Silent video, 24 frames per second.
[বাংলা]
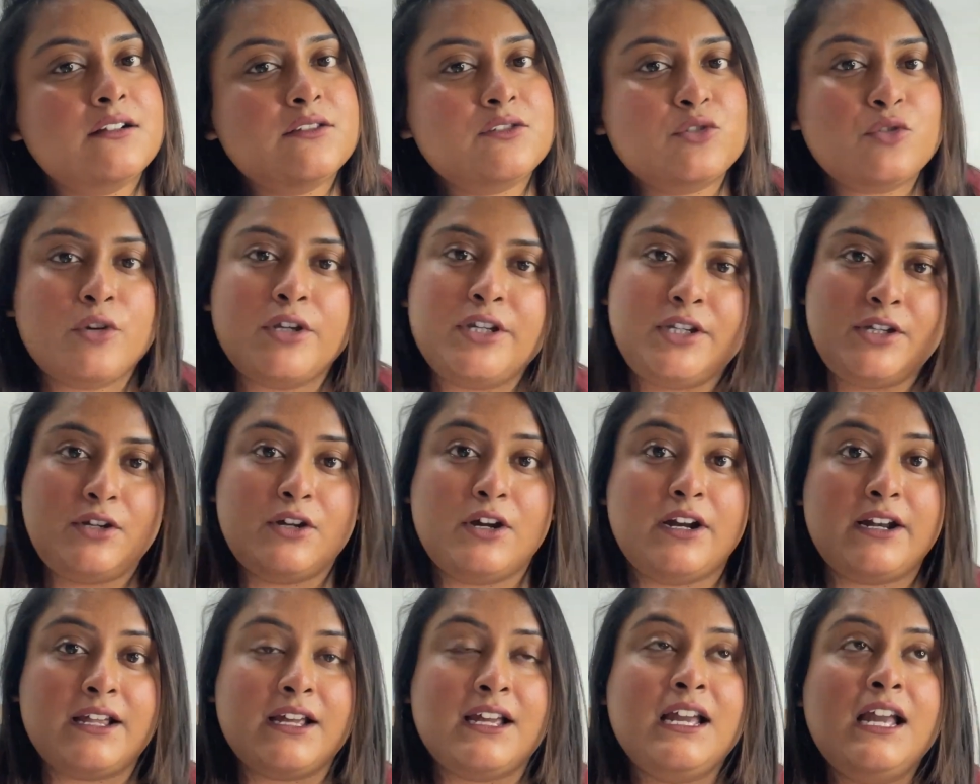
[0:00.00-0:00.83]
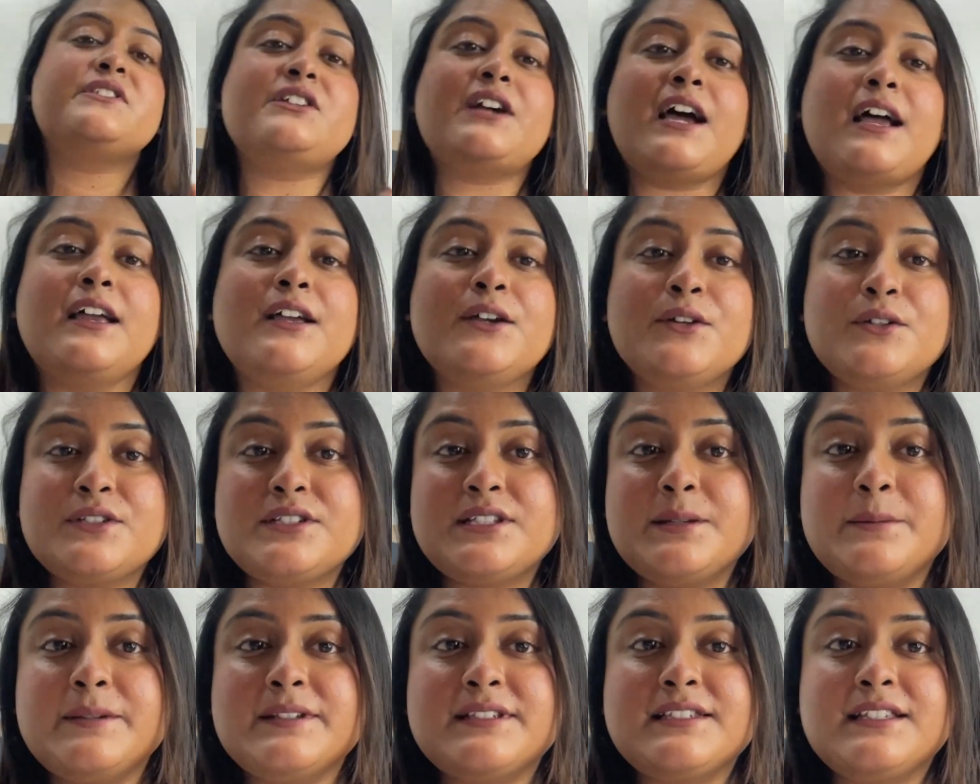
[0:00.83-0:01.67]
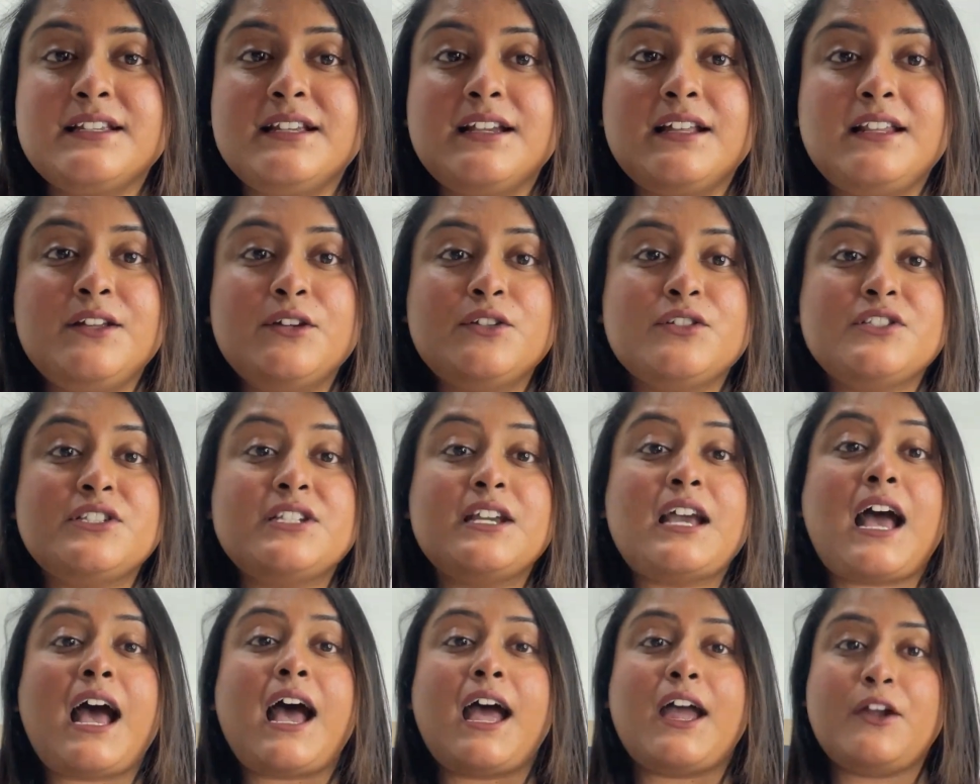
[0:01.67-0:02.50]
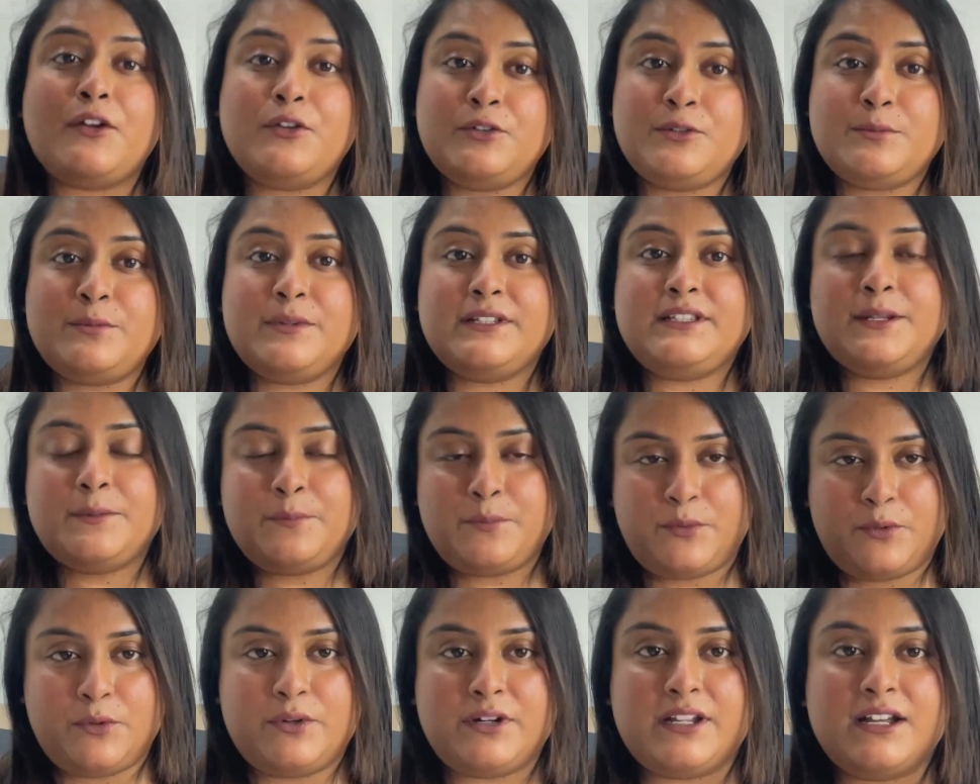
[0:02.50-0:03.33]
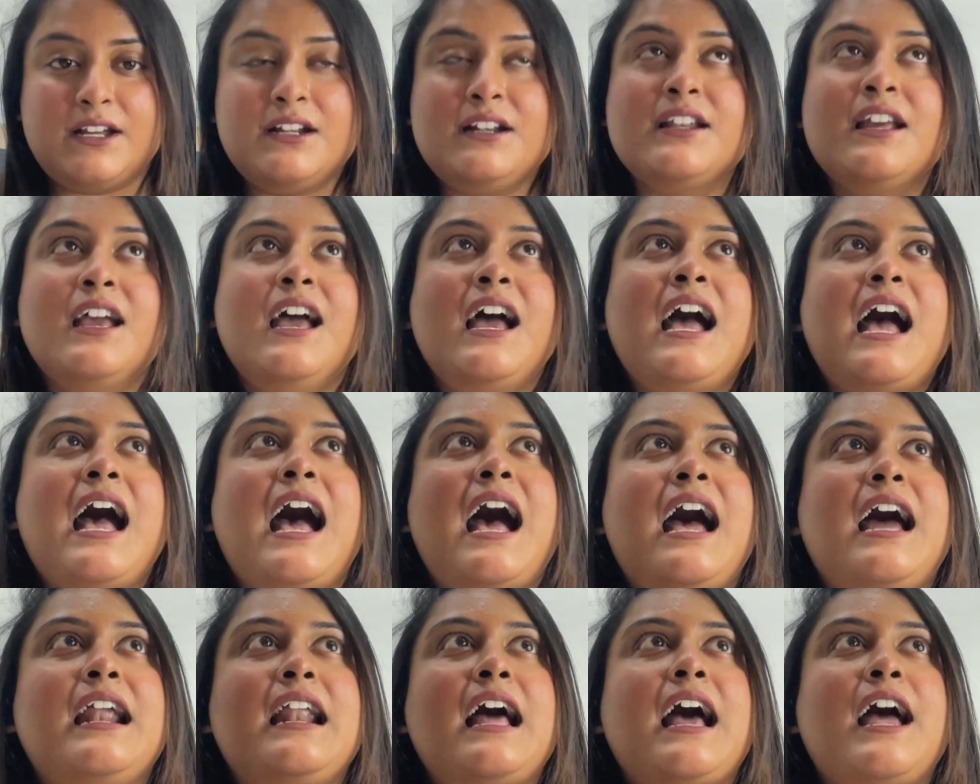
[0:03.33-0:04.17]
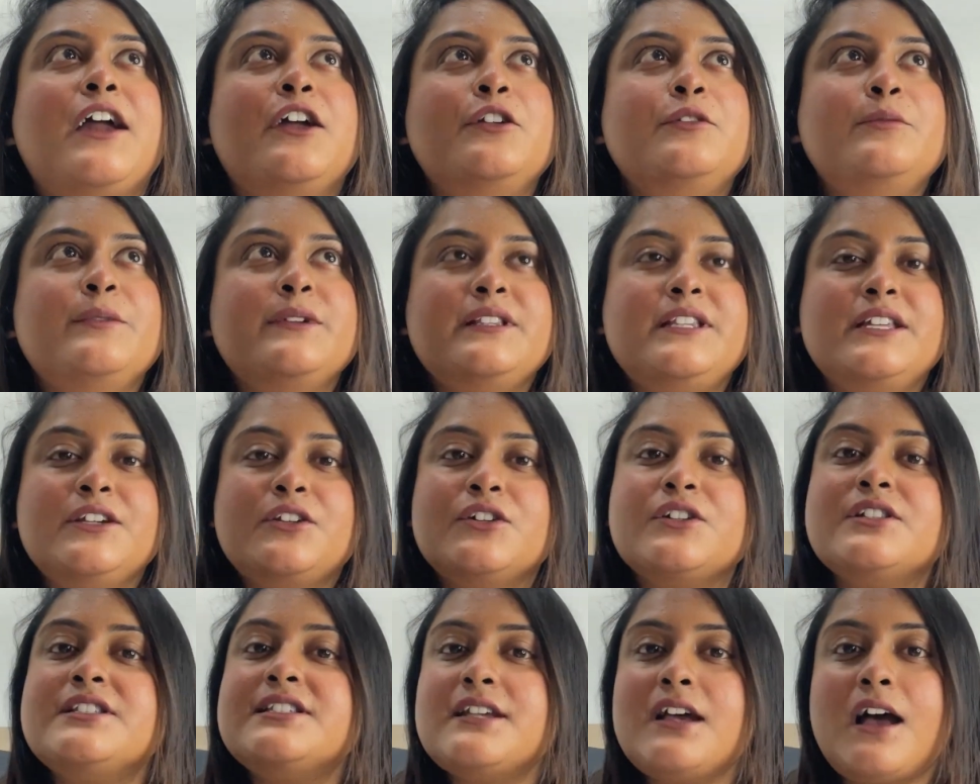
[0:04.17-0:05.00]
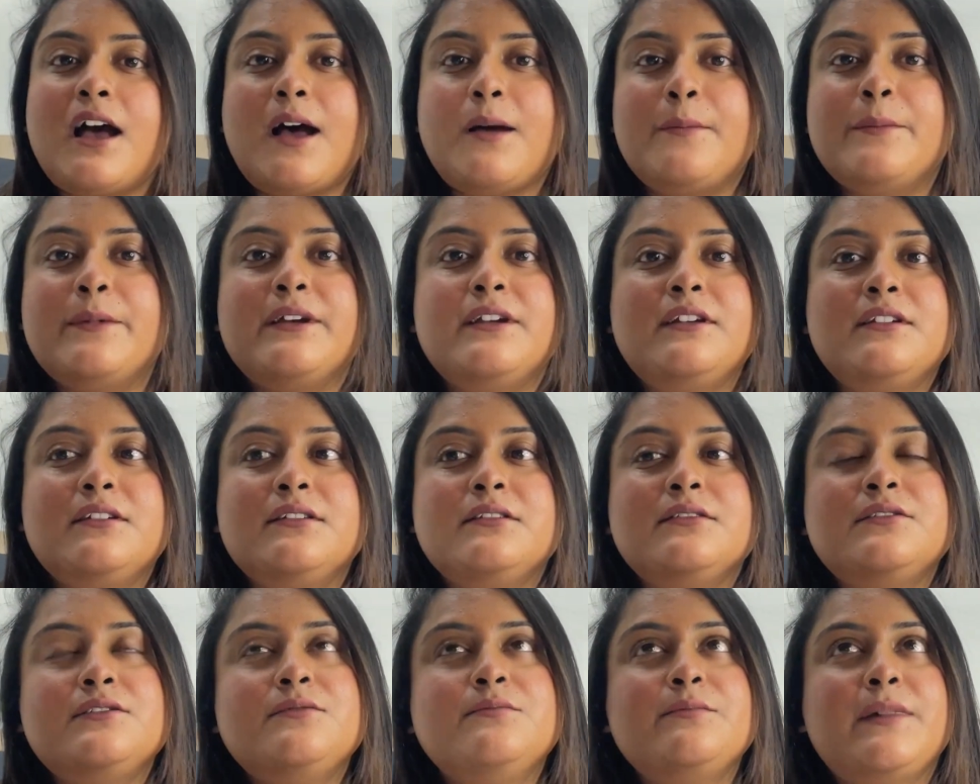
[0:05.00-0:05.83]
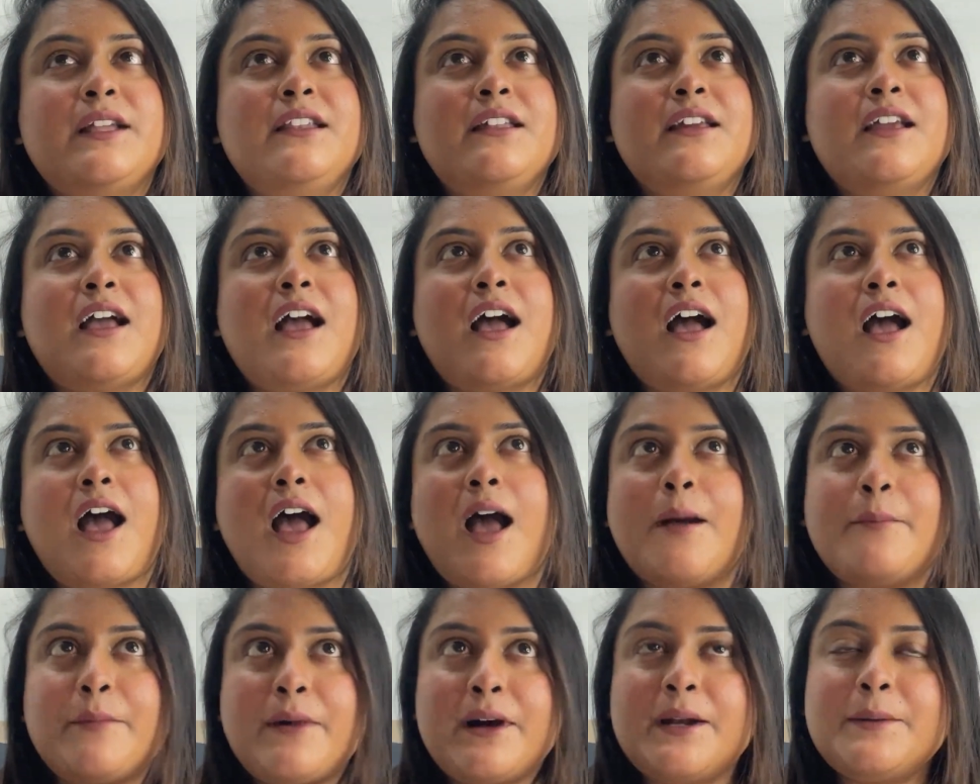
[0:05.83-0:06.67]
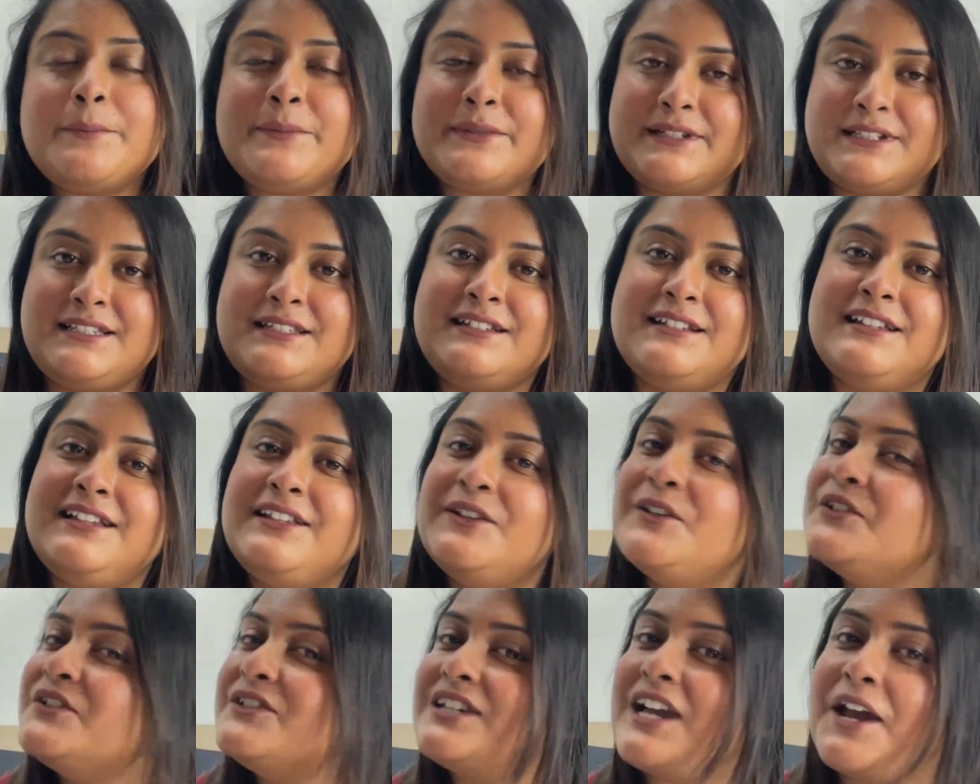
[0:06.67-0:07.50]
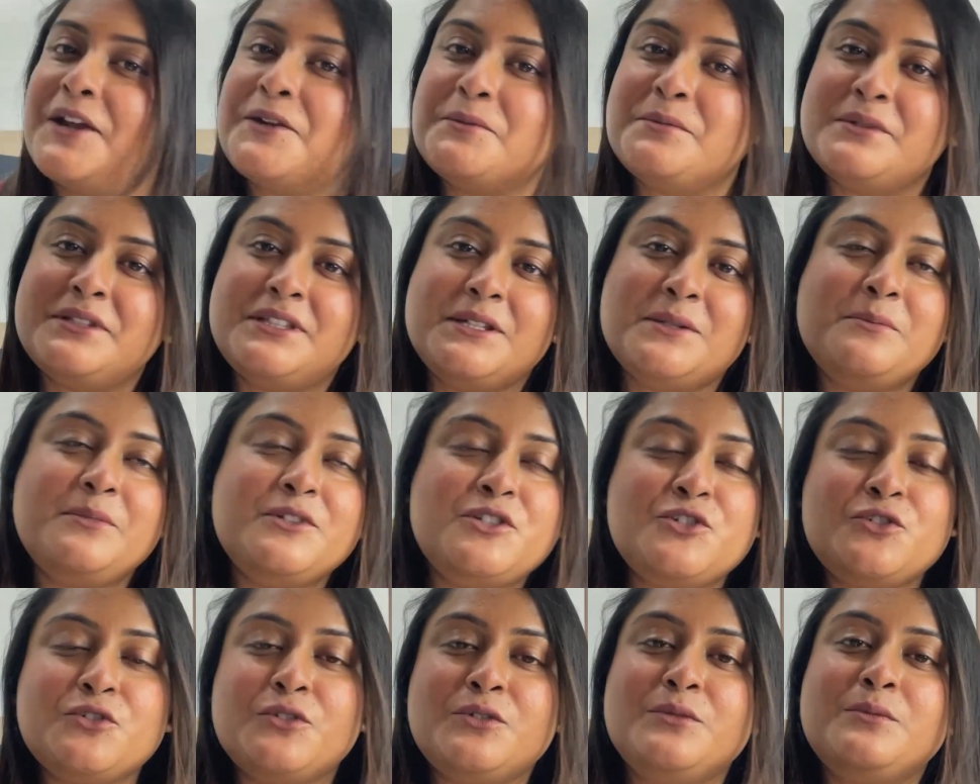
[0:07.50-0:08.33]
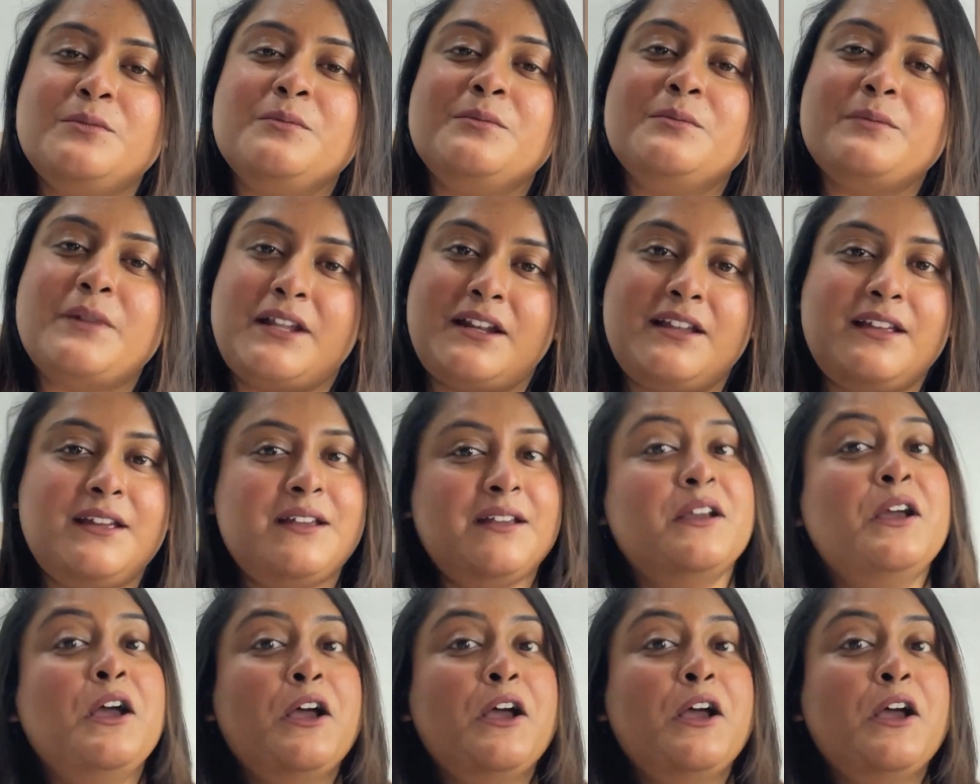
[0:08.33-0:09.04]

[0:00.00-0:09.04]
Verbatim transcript: তৈরি করে টায়া হচ্ছে বেসিক্যালি হচ্ছে আয়ুর্বেদিক প্রোডাক্ট আর আয়ুর্বেদিক হচ্ছে আমার মানে আমার পার্সোনালি হচ্ছে আয়ুর্বেদিক ভীষণ মানে